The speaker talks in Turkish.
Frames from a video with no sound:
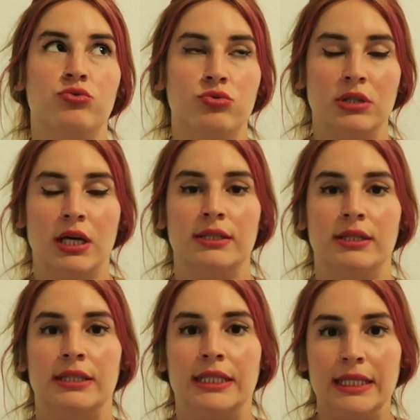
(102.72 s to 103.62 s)
bu dünyada
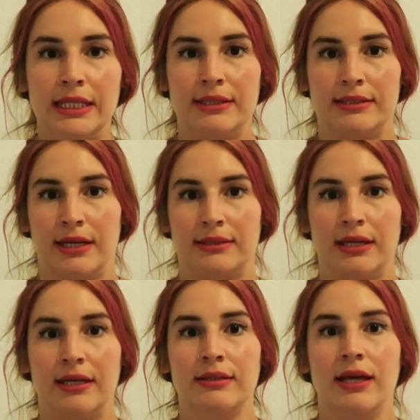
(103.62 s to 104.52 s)
hani ilk
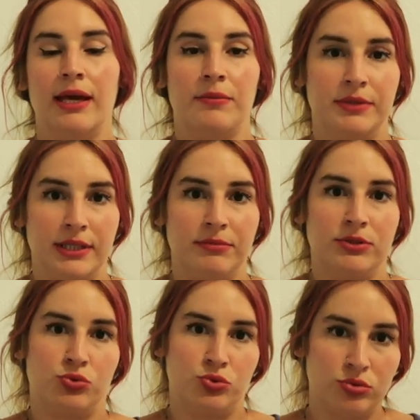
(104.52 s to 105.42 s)
zaten
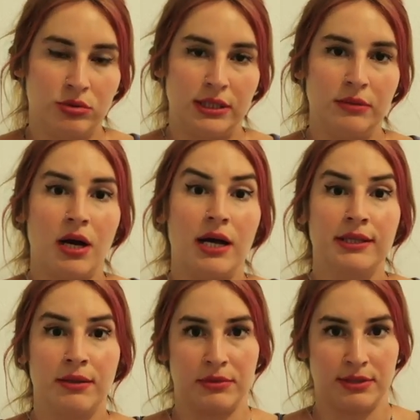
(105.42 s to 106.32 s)
emdiğimiz süt diyeyim
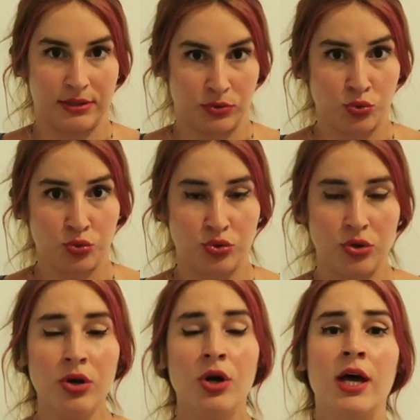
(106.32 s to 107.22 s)
annemizin
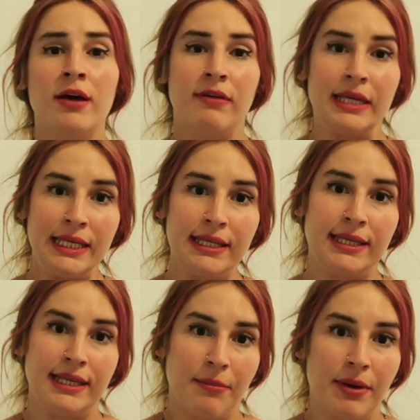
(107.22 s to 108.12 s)
sütü ve
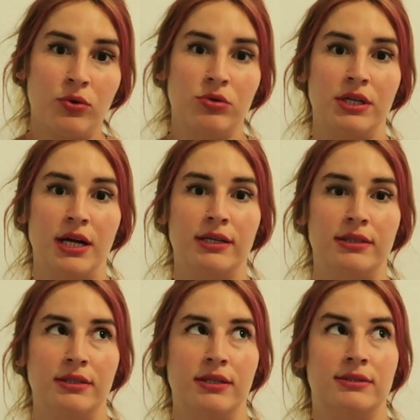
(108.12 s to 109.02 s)
ilk yemek olarak
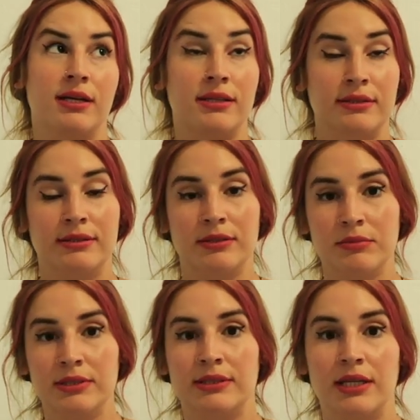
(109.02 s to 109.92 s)
olarak e,
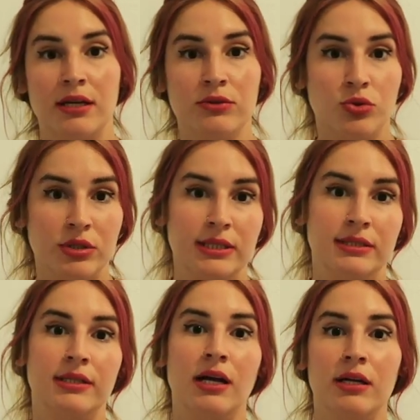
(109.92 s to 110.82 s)
tattığımızda
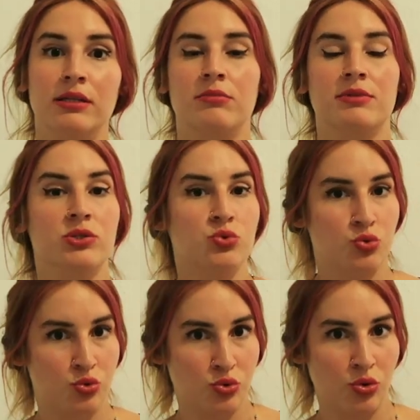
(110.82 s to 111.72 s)
dolayısıyla annemizin
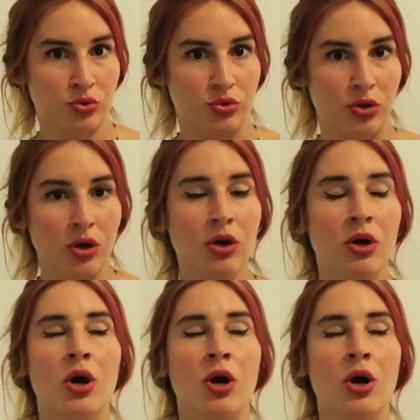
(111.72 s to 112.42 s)
sütü oluyor.